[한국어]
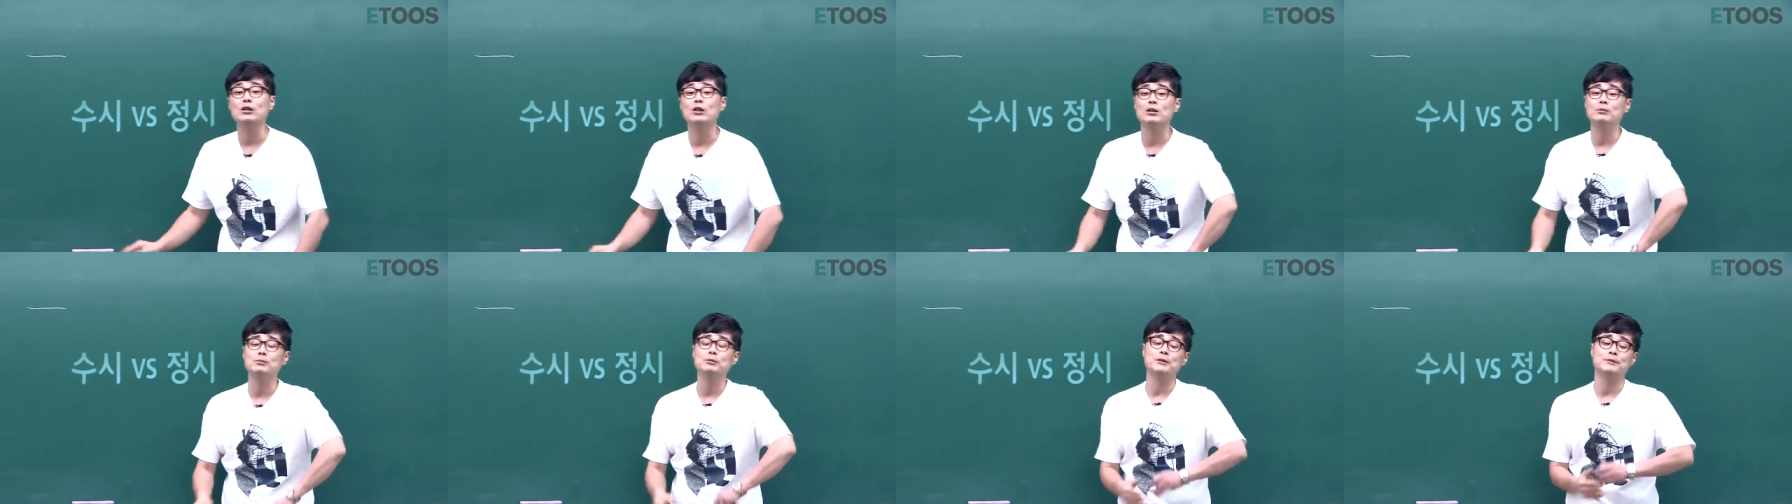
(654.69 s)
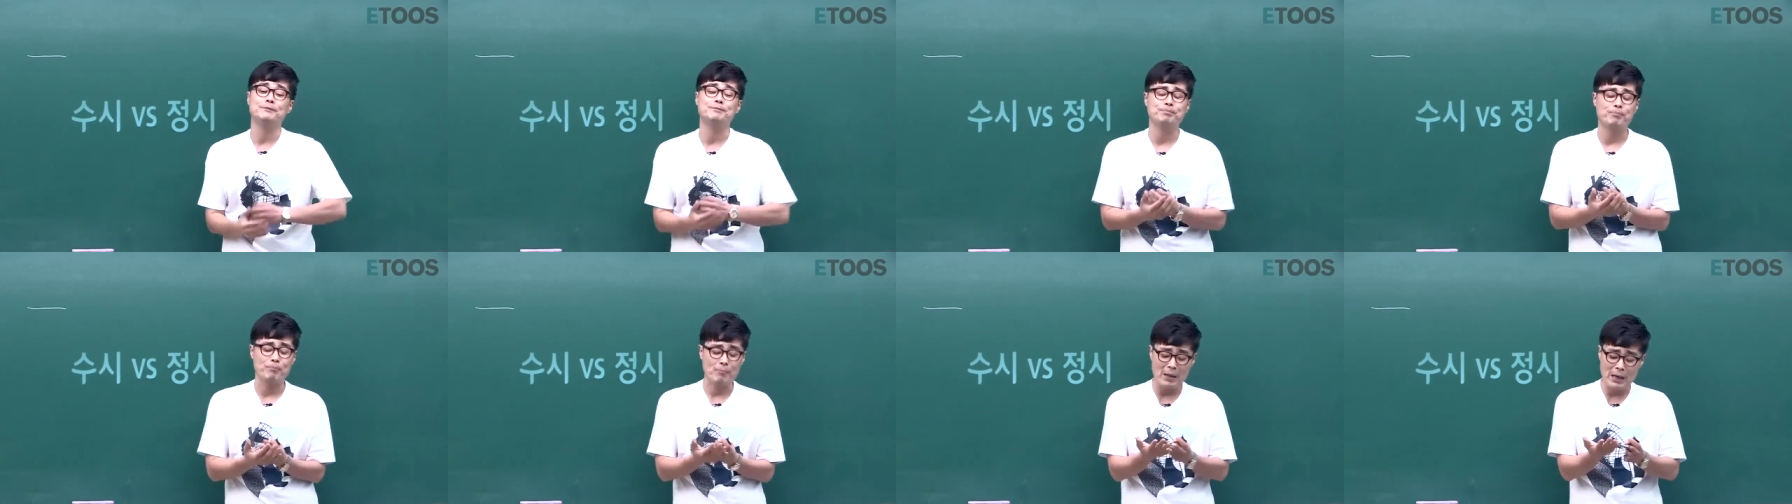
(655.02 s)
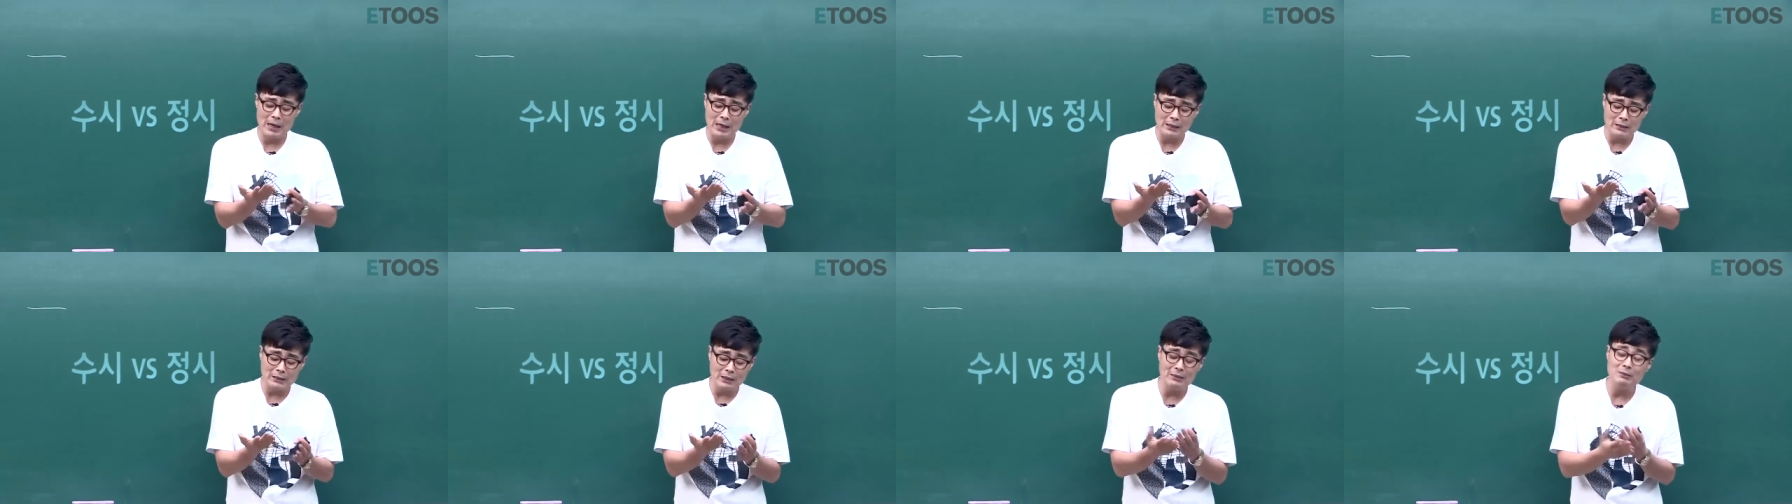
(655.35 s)
여러분
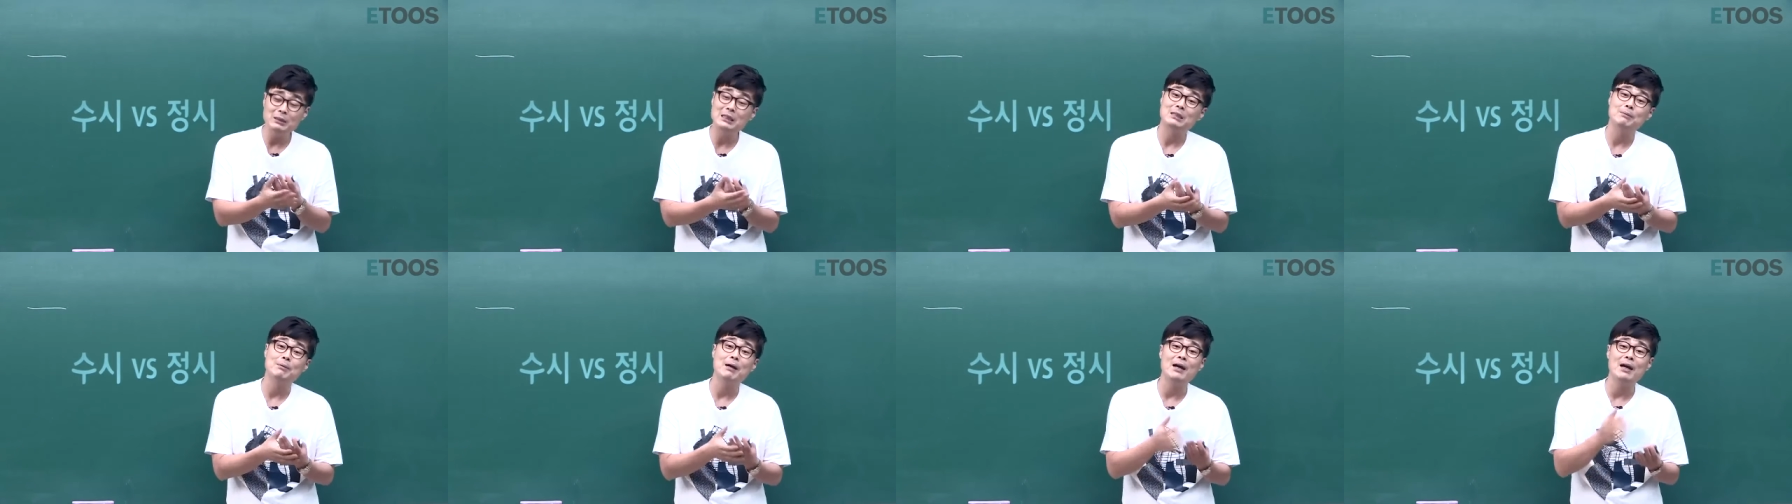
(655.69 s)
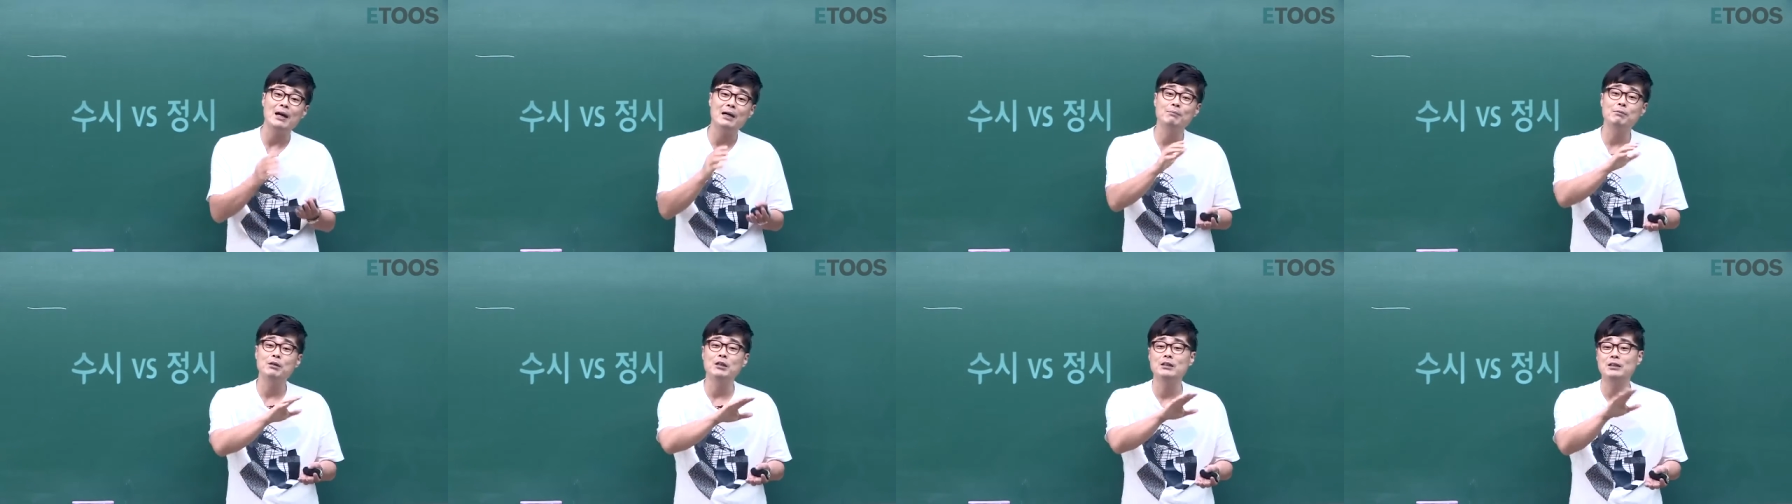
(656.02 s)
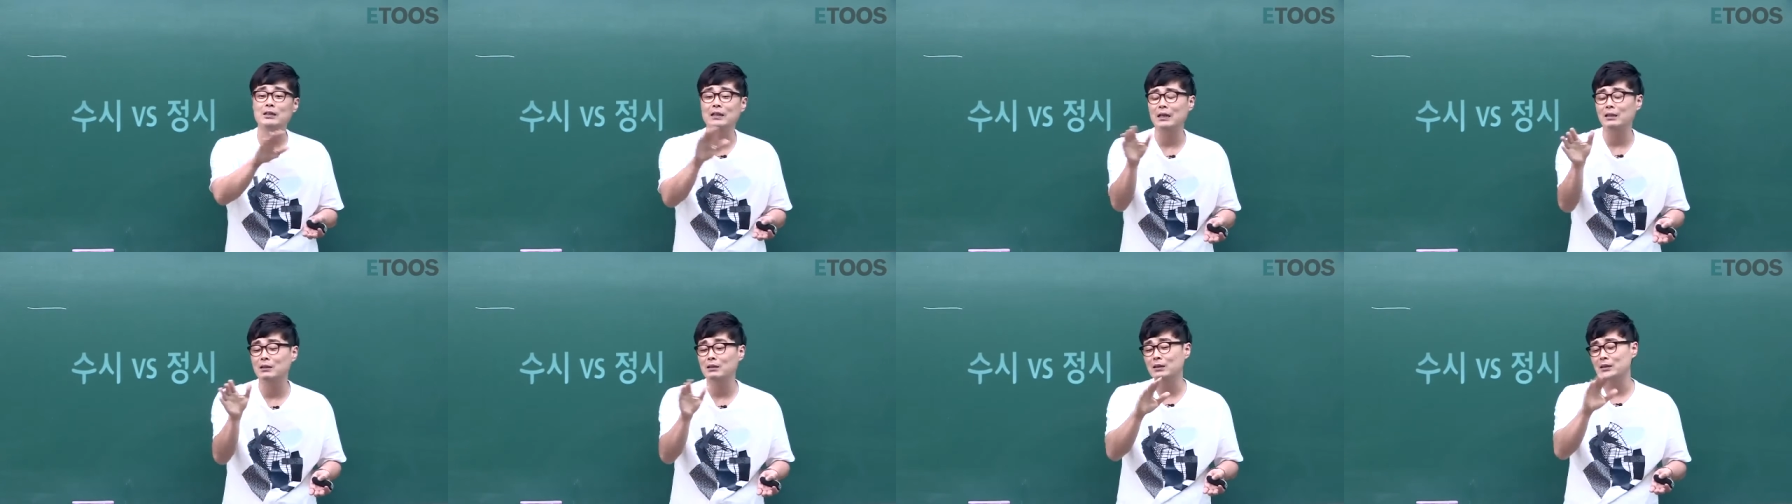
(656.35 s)
선생님 지방
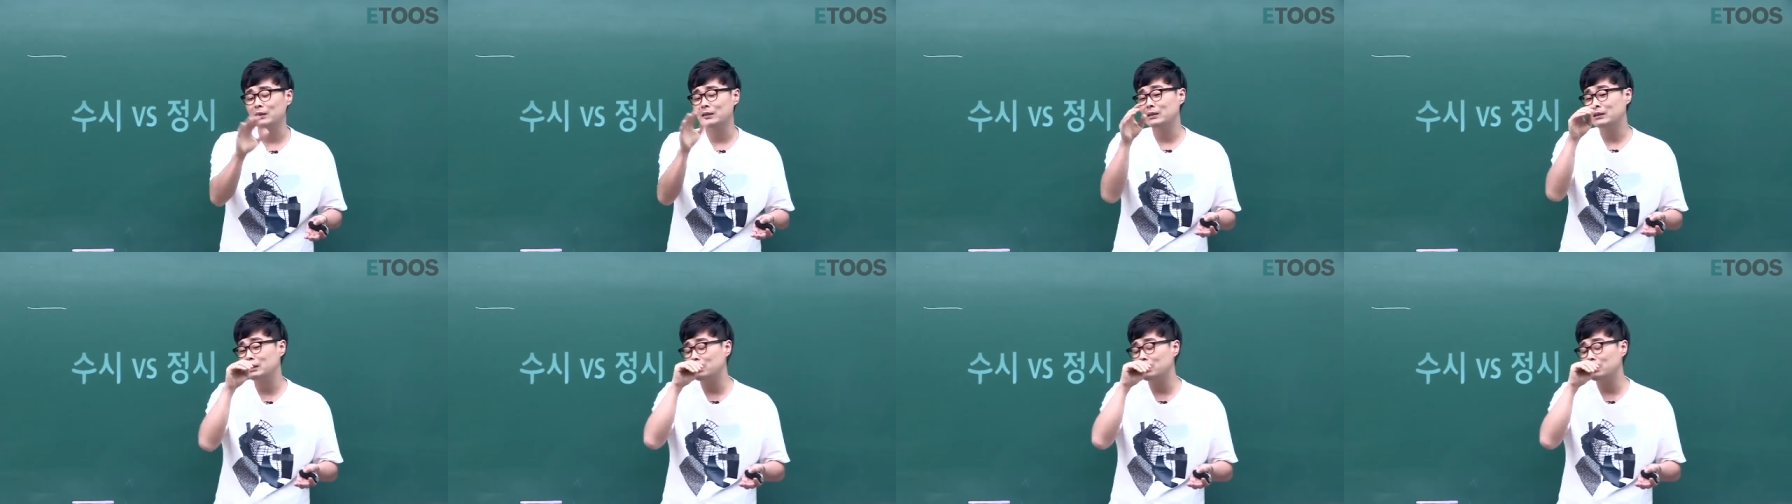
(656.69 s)
가면 아니,